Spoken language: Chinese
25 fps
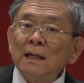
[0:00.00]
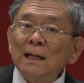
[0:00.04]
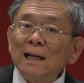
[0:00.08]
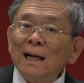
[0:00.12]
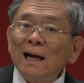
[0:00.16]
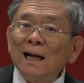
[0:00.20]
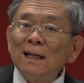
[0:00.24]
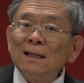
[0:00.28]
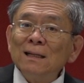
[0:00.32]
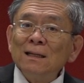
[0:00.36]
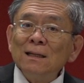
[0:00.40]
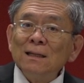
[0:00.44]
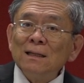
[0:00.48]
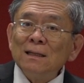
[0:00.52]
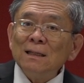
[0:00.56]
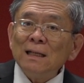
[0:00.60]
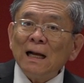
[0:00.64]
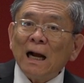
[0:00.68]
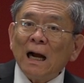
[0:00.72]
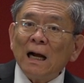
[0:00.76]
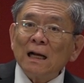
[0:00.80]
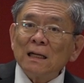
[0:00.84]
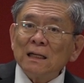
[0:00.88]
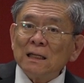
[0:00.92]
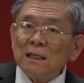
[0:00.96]
甘
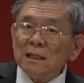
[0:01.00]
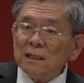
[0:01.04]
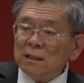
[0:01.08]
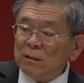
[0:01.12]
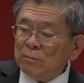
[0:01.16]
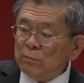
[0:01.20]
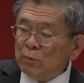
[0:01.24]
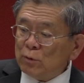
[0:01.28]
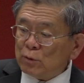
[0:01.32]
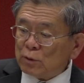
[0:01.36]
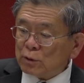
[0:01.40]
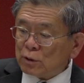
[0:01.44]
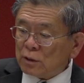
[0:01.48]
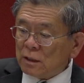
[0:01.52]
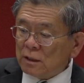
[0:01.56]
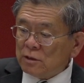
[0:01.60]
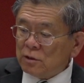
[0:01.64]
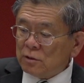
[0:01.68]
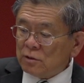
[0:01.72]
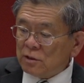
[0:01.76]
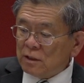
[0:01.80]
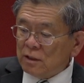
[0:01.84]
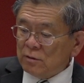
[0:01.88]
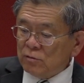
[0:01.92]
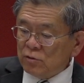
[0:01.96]
雅格牧师
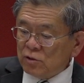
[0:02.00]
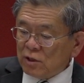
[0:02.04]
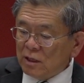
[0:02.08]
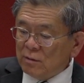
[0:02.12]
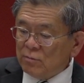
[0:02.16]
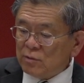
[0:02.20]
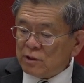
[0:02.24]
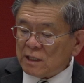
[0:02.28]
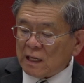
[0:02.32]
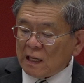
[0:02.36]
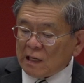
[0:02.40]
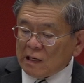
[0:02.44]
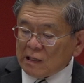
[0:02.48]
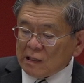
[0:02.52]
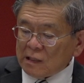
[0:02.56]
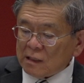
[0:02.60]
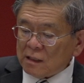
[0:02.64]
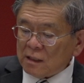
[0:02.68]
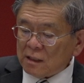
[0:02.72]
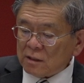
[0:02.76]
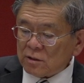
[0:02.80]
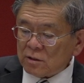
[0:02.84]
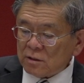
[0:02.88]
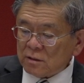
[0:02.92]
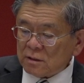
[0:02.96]
啊，James Kennedy，
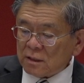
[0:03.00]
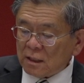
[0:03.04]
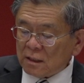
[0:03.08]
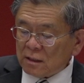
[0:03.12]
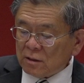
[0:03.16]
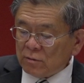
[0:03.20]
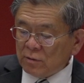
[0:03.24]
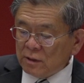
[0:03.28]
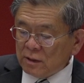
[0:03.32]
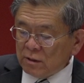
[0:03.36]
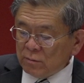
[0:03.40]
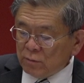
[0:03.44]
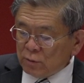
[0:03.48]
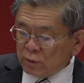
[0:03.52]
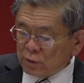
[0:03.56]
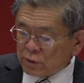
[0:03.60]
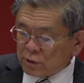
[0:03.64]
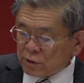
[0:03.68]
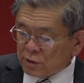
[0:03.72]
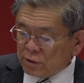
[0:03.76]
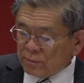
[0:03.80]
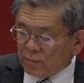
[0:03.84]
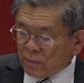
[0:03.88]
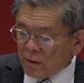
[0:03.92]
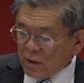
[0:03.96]
他是长老会的牧
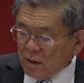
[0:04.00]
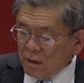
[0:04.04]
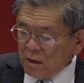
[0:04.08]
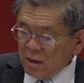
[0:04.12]
师。